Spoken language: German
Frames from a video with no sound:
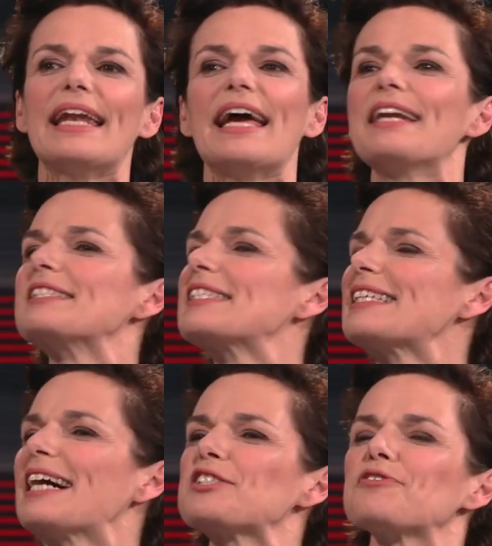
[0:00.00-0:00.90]
Wofür einen
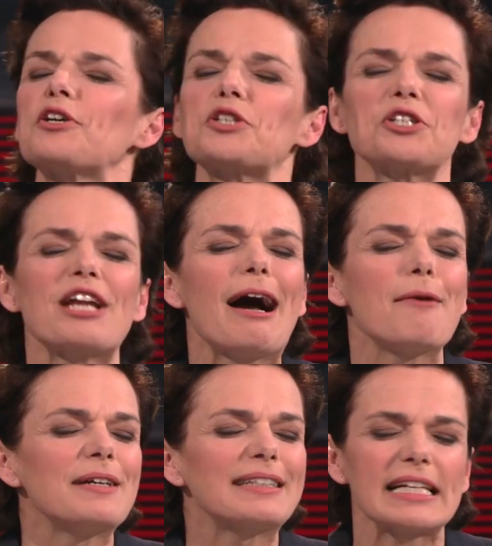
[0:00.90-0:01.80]
steht Satz, die Frau
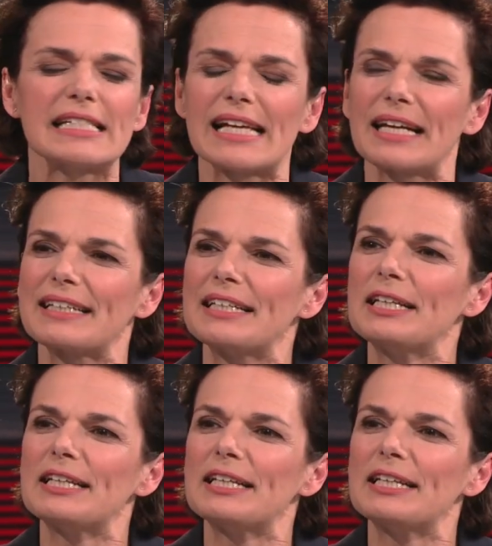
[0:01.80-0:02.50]
SPÖ das sage ich Ihnen.